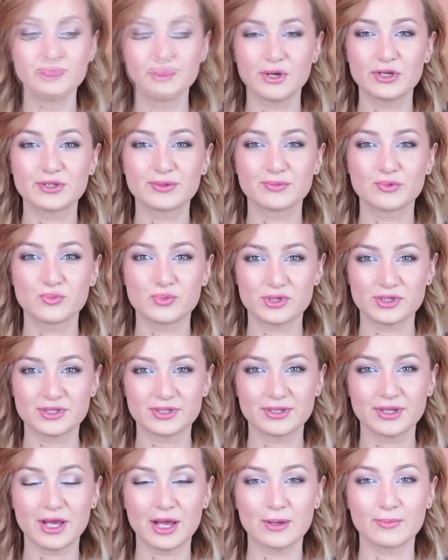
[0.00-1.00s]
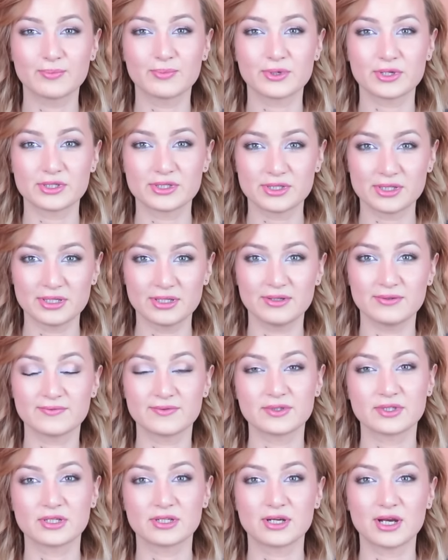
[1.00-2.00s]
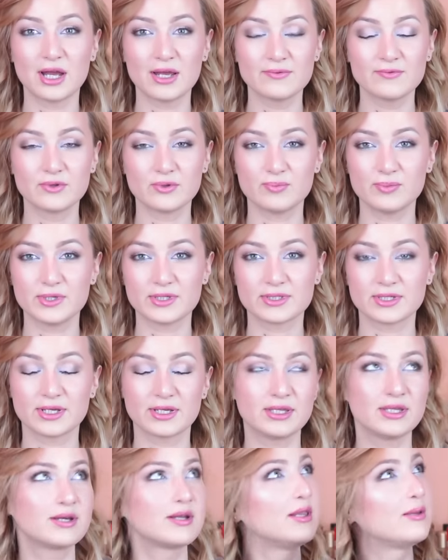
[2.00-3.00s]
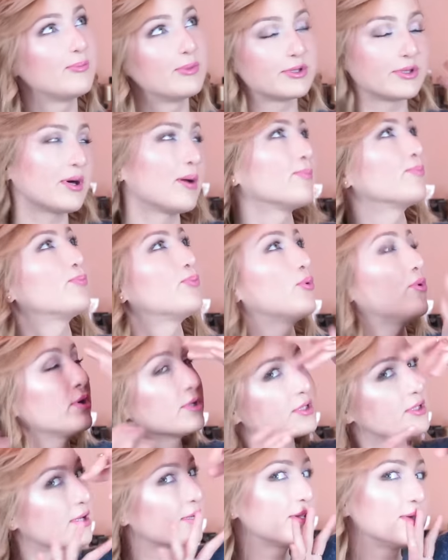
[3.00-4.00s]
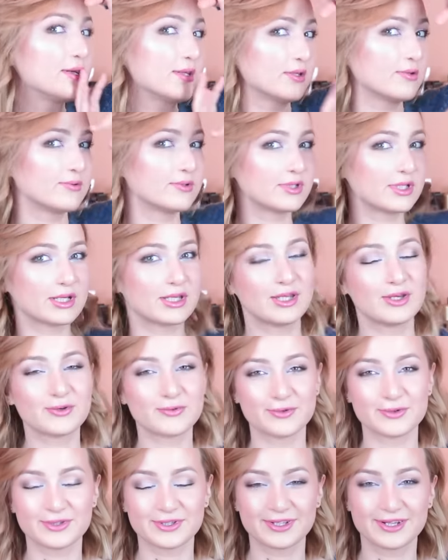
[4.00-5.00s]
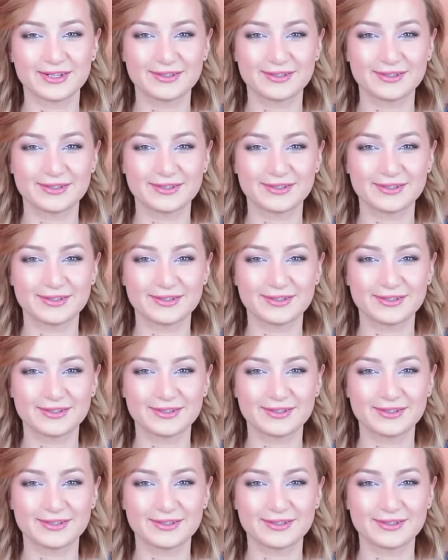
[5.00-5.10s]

Поэтому присылаем простые фотографии без каких-либо там пост, каких-то вот таких вот,